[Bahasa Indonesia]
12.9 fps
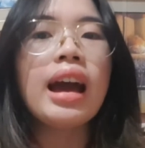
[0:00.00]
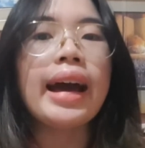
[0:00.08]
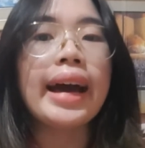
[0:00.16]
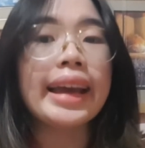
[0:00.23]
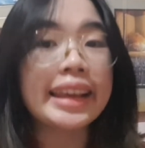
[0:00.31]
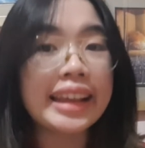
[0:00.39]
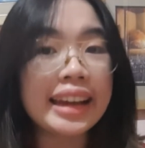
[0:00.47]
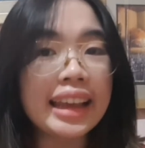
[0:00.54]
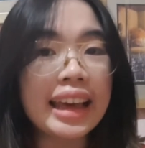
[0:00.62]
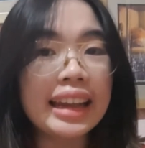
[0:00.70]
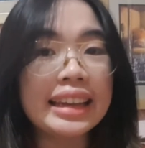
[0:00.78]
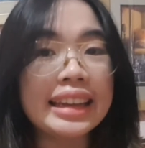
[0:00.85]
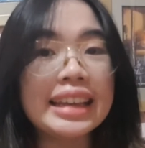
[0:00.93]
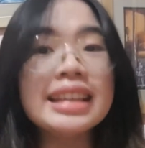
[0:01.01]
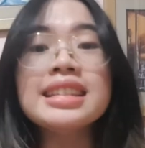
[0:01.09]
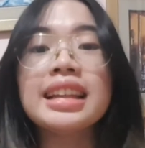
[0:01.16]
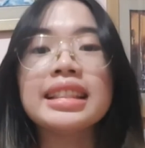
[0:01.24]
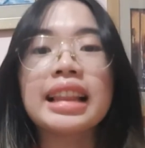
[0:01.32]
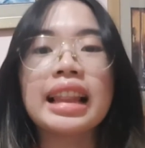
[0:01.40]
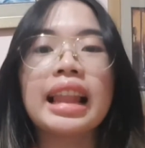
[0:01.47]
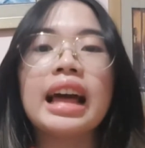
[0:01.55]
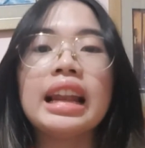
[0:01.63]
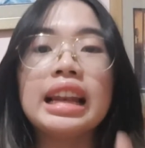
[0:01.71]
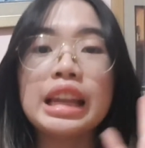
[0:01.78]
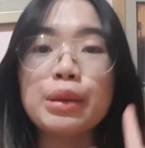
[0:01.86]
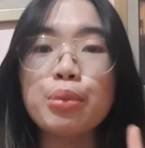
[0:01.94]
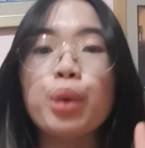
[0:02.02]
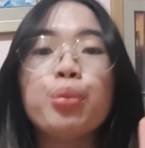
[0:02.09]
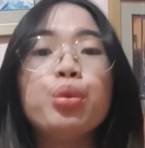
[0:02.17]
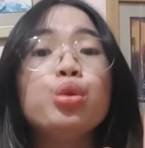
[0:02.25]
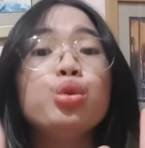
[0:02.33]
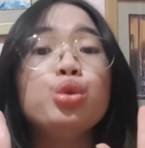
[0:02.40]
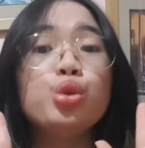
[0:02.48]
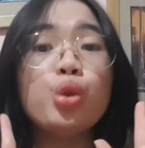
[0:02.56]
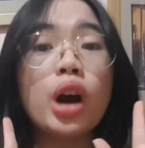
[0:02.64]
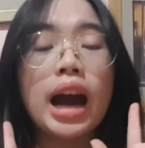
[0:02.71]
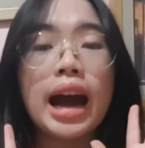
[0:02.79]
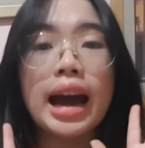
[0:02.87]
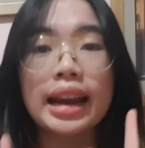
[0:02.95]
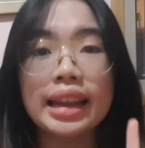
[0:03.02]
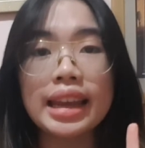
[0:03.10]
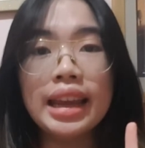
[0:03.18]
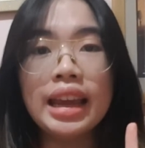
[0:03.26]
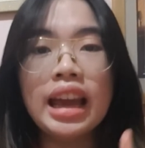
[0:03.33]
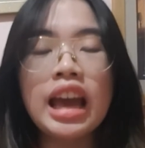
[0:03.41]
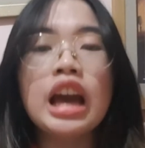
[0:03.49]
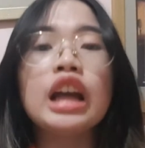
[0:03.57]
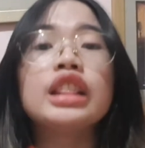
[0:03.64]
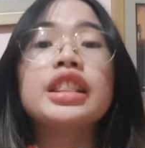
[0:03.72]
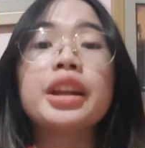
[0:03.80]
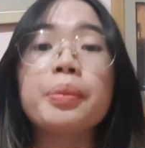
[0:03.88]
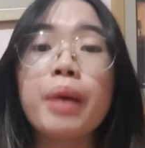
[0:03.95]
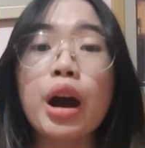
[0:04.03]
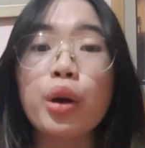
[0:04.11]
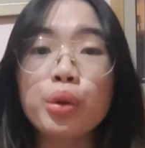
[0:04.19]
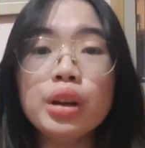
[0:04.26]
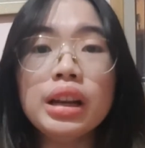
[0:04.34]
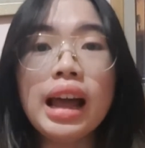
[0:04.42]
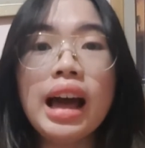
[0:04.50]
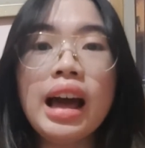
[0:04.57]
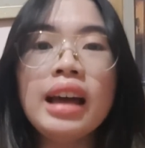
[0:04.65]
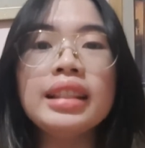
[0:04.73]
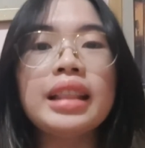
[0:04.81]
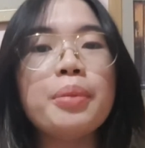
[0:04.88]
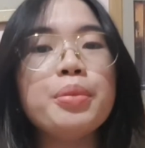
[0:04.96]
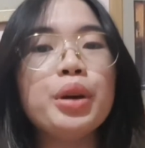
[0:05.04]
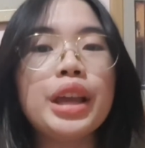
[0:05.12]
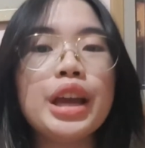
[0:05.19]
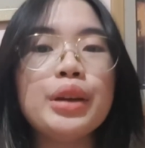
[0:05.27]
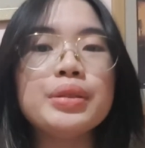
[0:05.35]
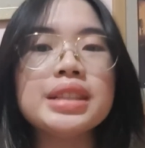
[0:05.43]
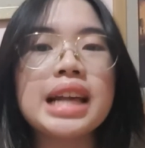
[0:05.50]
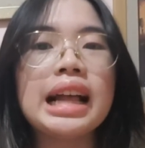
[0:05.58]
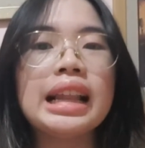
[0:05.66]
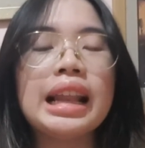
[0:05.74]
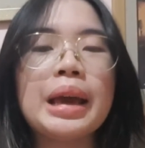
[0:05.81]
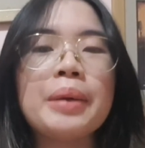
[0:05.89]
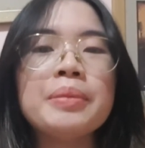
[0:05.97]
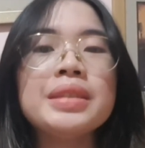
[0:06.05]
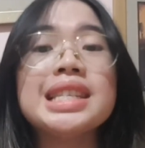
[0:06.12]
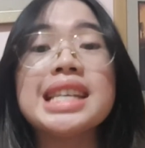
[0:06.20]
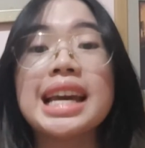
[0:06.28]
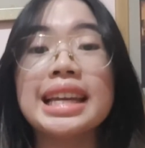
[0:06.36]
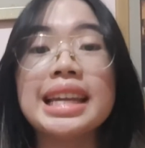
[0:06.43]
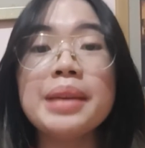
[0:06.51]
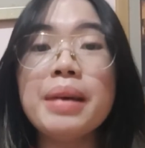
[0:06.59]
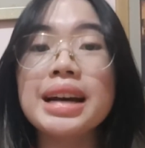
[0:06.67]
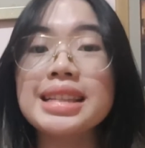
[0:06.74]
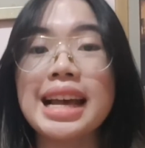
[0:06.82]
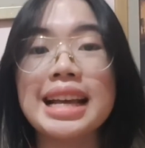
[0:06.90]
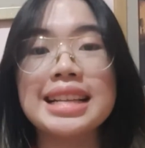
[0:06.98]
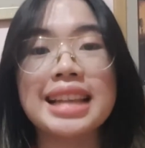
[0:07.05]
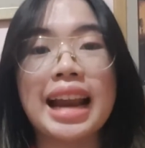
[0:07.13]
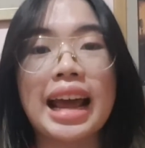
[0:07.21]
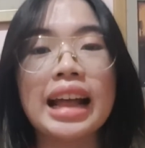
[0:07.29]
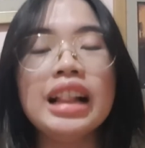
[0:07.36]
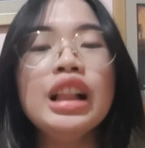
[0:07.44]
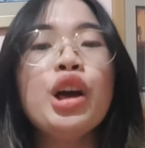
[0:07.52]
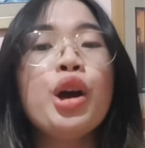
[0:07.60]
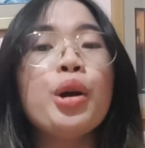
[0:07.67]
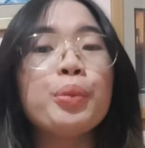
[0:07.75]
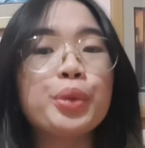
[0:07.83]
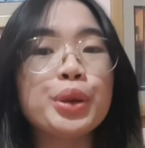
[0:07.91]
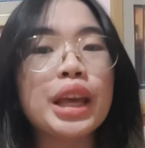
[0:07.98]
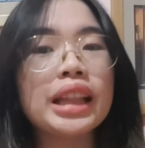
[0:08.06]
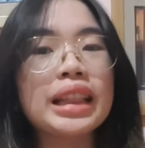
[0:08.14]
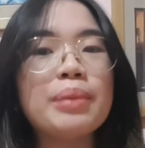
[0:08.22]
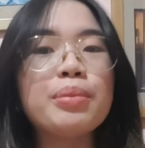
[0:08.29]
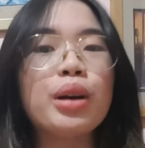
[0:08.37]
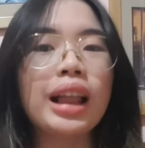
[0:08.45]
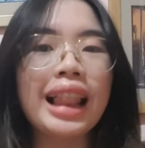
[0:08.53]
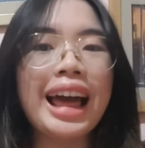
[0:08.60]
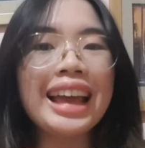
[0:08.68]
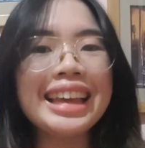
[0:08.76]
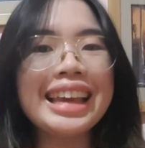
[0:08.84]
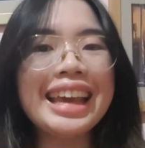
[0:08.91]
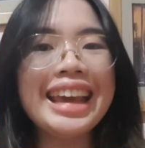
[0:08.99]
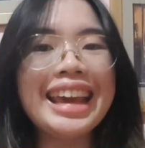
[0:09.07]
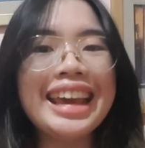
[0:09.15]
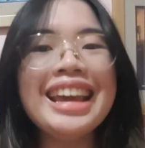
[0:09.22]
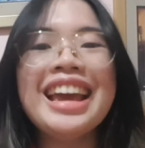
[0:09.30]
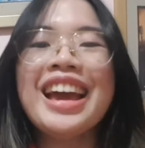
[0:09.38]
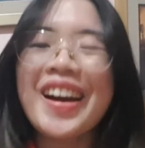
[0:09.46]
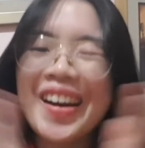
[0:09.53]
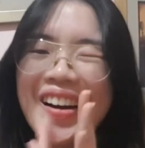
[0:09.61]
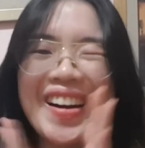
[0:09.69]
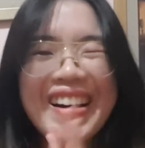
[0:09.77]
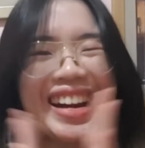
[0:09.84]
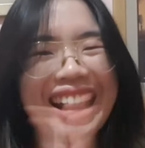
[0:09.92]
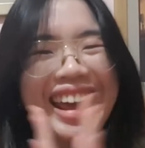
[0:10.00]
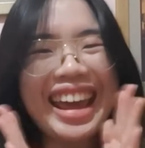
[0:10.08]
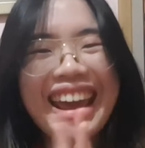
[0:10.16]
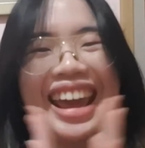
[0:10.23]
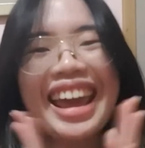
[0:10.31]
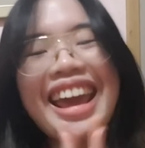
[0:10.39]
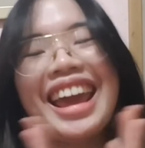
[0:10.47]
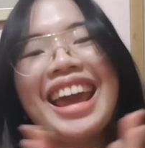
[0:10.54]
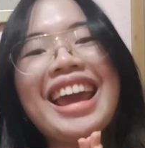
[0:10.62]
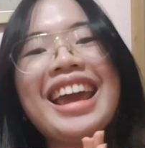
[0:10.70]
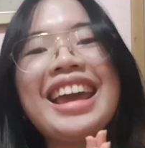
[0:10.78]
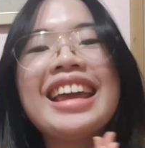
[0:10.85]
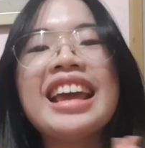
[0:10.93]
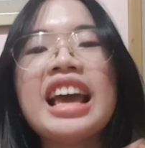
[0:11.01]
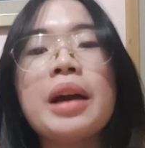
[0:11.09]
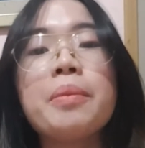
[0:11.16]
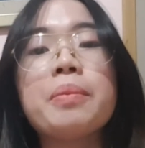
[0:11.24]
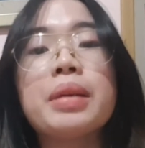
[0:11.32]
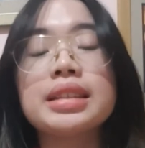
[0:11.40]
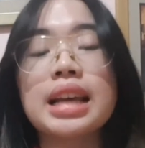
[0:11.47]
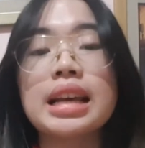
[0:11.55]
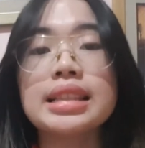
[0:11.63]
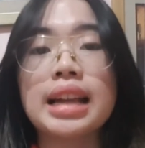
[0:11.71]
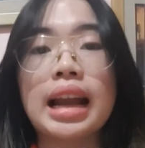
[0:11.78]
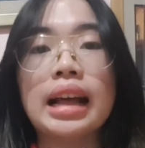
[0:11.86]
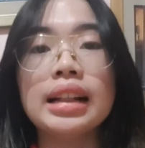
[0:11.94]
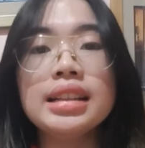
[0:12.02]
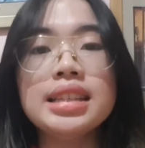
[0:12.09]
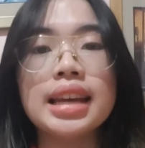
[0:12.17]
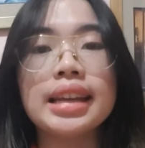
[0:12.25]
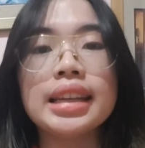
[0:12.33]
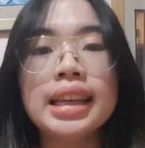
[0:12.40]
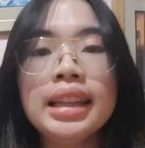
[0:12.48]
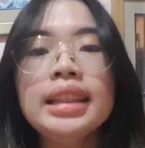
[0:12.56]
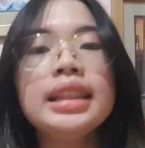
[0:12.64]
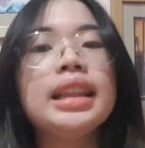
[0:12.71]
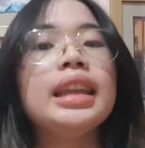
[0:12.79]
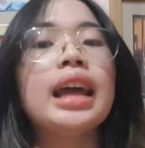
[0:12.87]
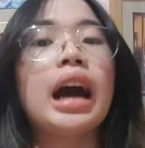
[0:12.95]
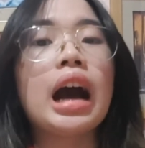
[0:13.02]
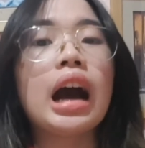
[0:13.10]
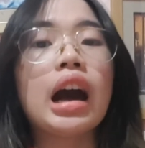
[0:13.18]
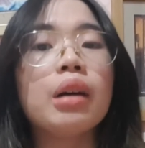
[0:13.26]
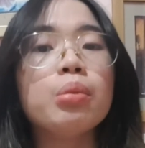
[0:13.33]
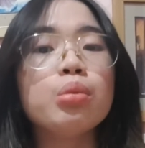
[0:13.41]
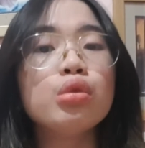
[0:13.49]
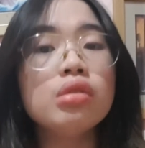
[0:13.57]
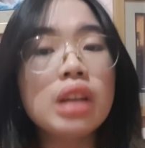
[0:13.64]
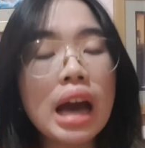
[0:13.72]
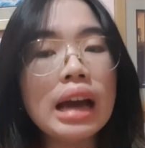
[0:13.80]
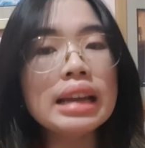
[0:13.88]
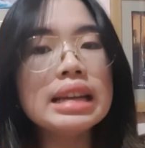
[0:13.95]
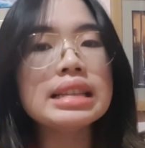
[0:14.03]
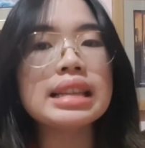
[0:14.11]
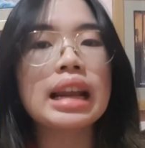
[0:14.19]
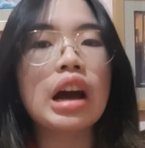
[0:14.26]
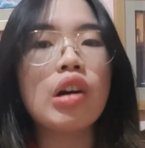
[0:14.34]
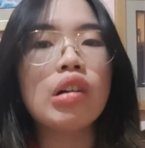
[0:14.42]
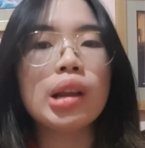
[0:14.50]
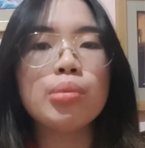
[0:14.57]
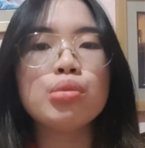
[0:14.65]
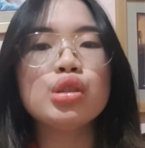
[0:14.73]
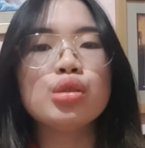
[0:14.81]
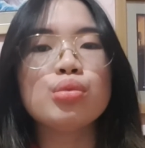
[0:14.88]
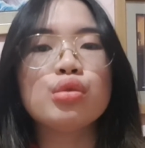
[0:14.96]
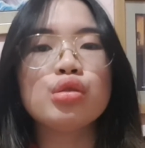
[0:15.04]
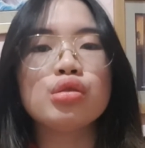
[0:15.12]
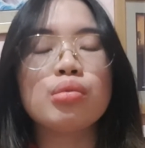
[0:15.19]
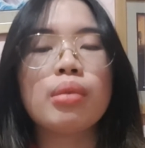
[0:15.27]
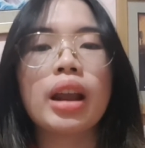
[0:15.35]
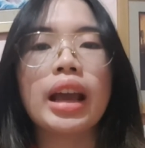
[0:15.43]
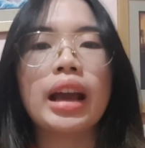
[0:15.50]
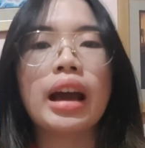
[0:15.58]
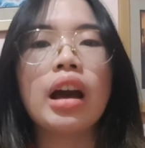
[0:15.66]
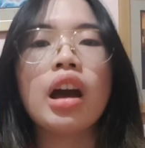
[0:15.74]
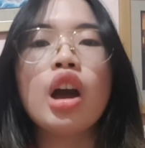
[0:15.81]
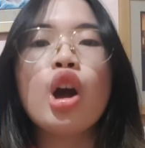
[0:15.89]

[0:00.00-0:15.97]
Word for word: Akhirnya nih, setelah 52 hari, terbangunlah tembok Yerusalem. Jadi bangsa Israel punya tembok lagi. Hore! Bangsa Israel jadi tidak akan mudah diserang oleh musuh-musuh mereka.